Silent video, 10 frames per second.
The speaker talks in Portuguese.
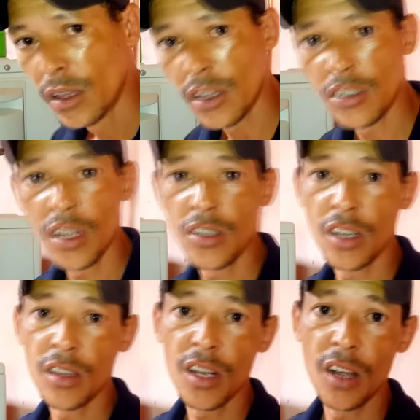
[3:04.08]
que esteja
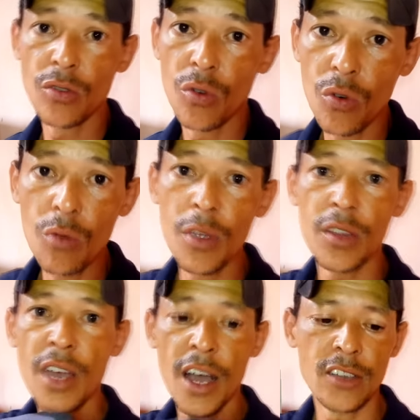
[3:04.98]
entrando
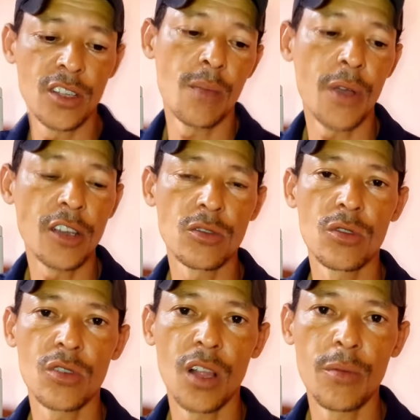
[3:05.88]
umidade na parte do
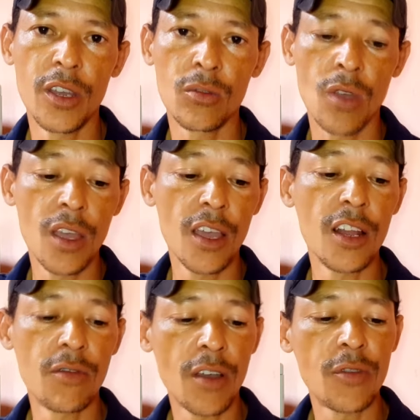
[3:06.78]
isolamento,
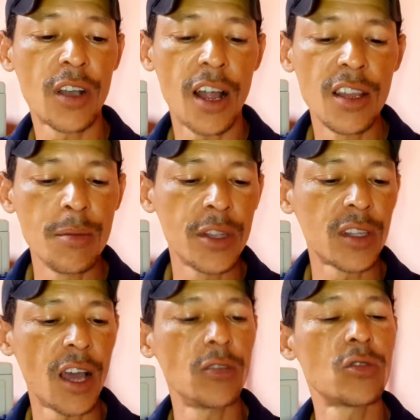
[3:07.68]
ele vai ficar
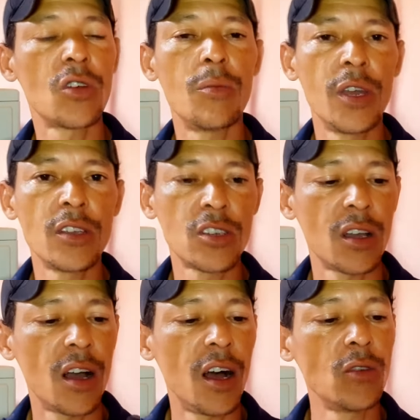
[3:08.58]
limitado somente
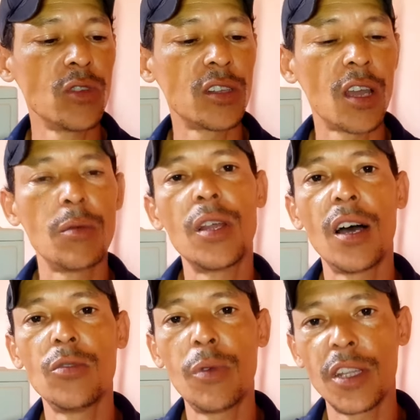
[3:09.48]
a um
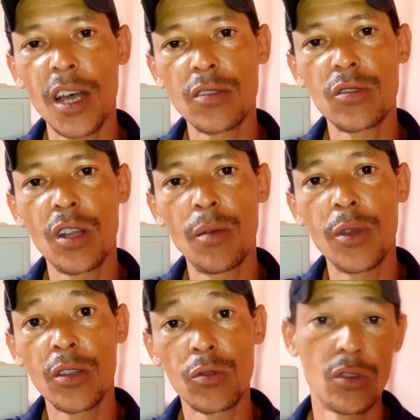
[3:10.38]
determinado pedaço de
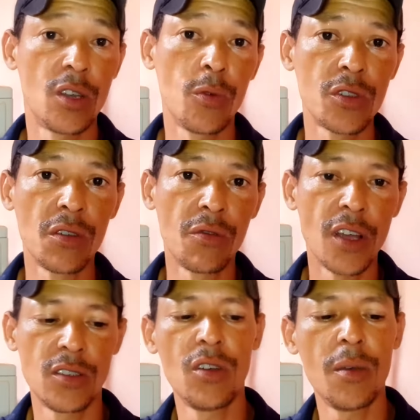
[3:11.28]
isolamento, onde é possível
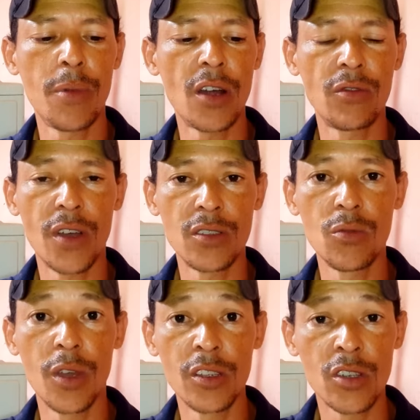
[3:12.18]
fazer o reparo
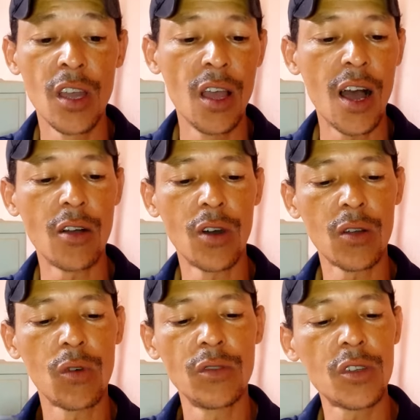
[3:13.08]
facilmente. Agora,
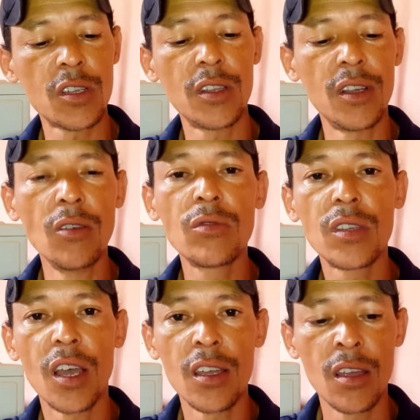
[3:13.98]
quando você não
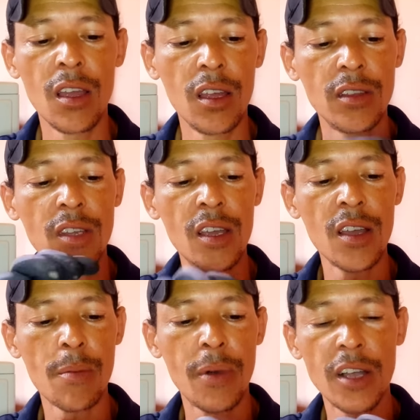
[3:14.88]
tem nem
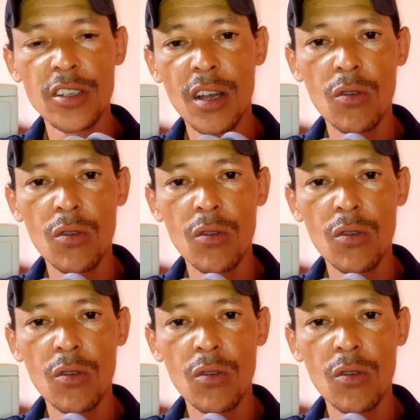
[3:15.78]
a parte da